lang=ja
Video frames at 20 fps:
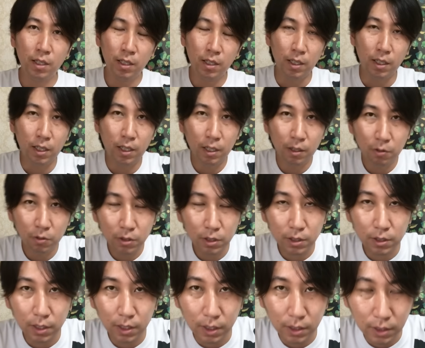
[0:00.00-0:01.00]
えー、本
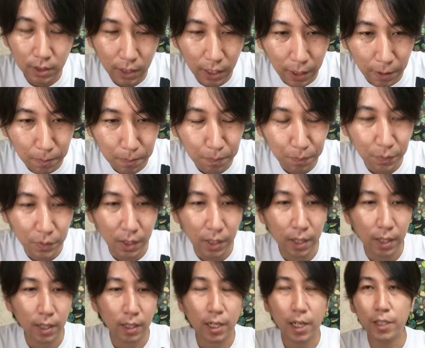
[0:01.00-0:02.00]
日はですね、
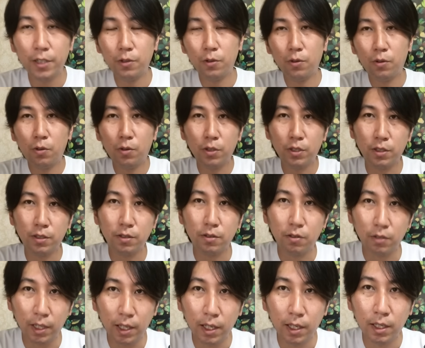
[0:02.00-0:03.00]
えー、海洋放出
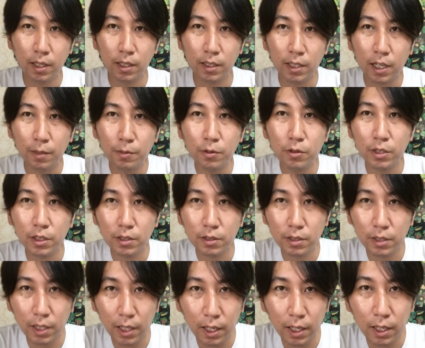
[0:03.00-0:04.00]
のねタブーにつ
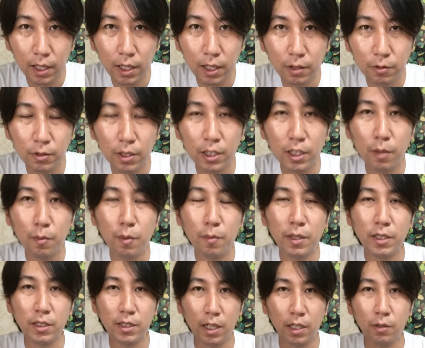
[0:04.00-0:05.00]
いて、えー、触れてみ
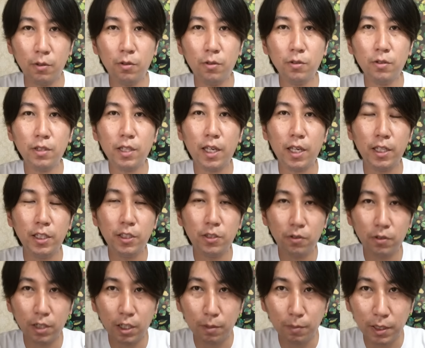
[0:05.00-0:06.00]
ました。ということで以上
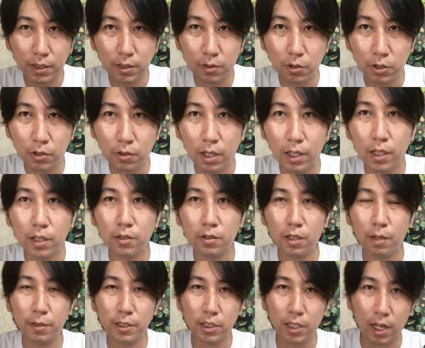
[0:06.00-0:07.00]
になります。ご視聴ありがとうござ
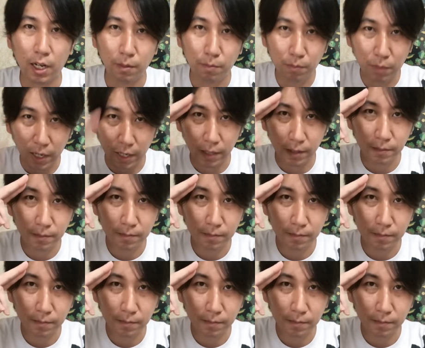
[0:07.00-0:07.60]
いました。バイ